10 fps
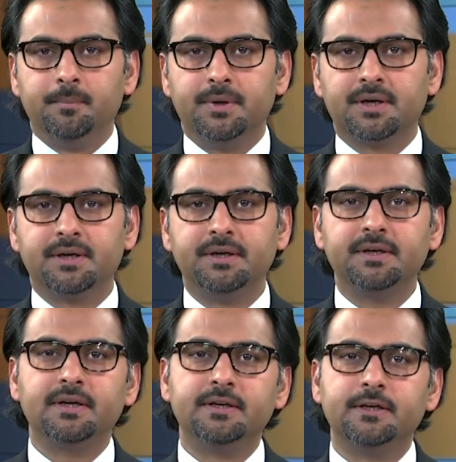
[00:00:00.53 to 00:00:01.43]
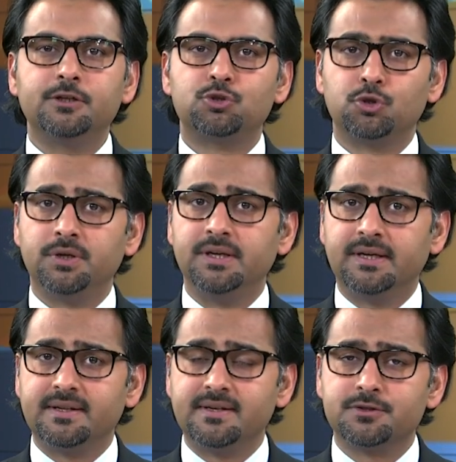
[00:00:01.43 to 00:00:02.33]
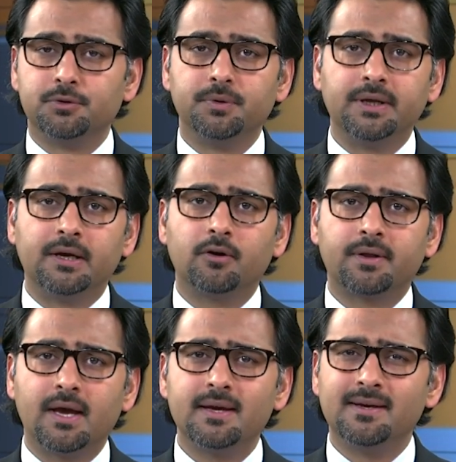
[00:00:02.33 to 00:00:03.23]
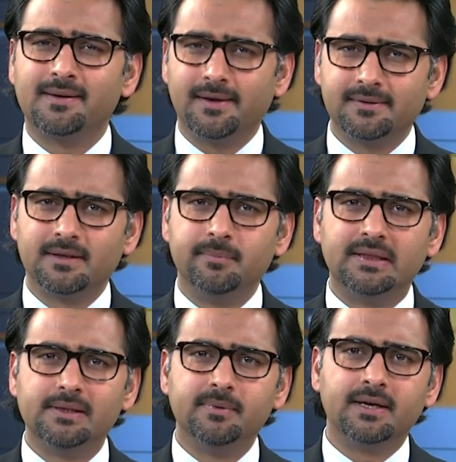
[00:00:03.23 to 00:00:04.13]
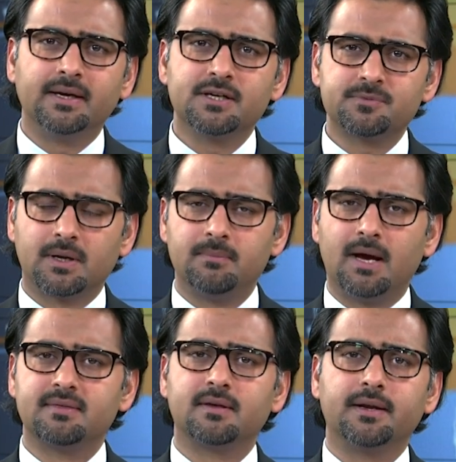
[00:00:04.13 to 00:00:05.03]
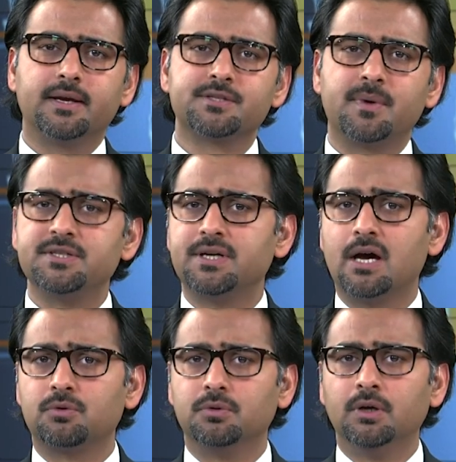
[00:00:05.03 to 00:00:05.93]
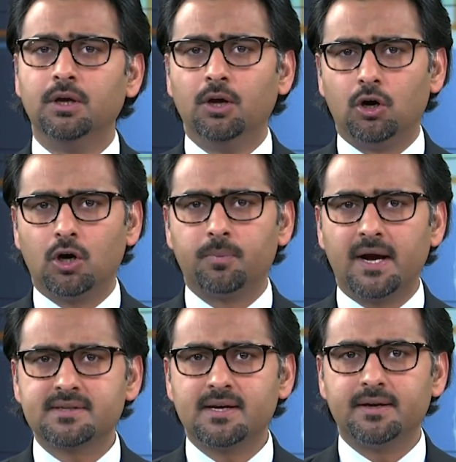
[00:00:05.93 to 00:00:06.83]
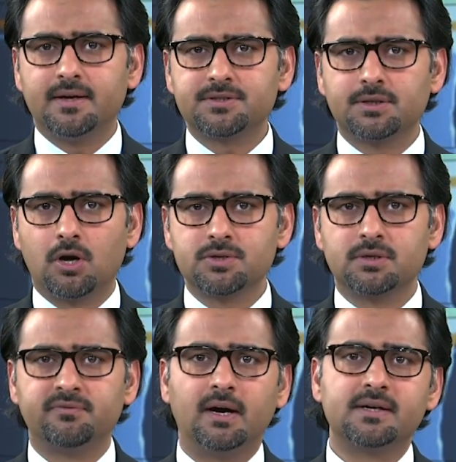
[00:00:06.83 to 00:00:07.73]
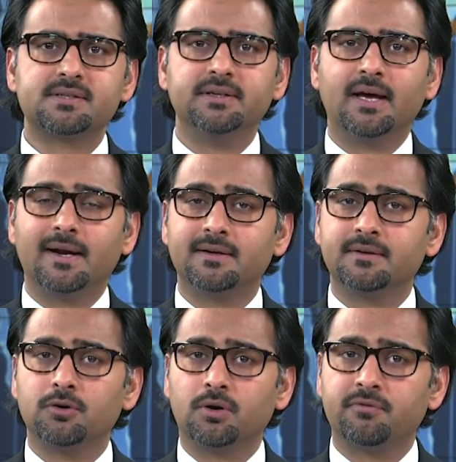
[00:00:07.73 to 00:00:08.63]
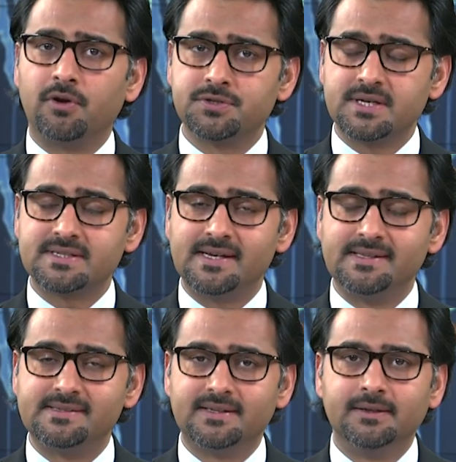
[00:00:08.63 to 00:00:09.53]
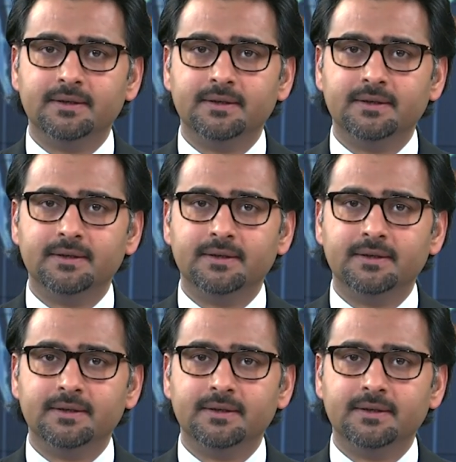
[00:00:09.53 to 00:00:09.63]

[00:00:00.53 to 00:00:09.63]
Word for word: मेटर्निटी के लिए छुट्टी कितनी ज़रूरी है और क्या ये हकीकतन मिलती भी है इस पर हम बात करेंगे इस माजी कारकुन और पाकिस्तान नेशनल काउंसिल ऑफ आर्ट्स की डायरेक्टर डॉक्टर फौजिया सईद से